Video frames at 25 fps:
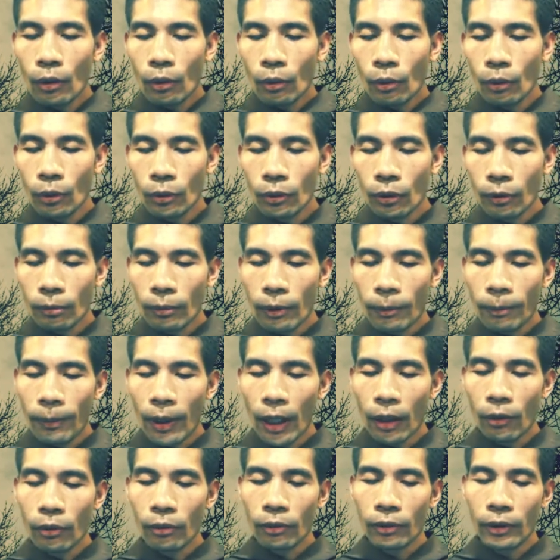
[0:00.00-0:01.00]
untuk
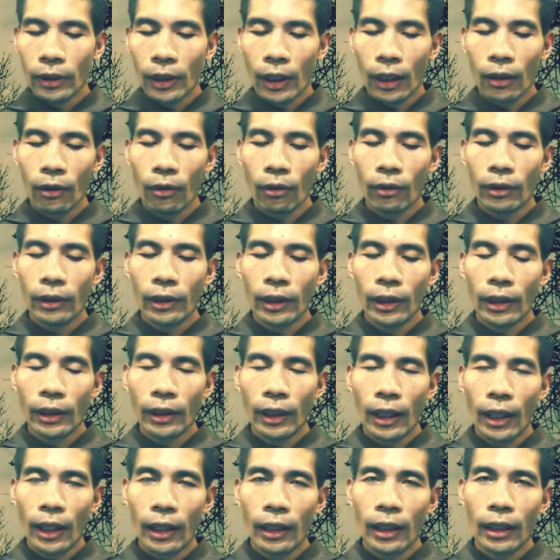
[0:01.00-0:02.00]
membangun dialog
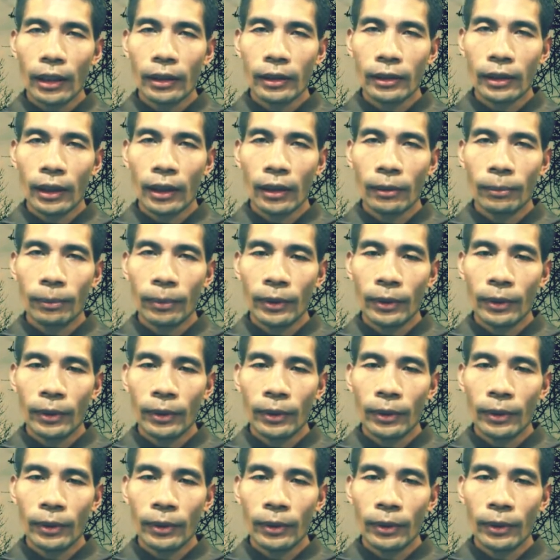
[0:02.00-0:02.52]
dengan Allah Sang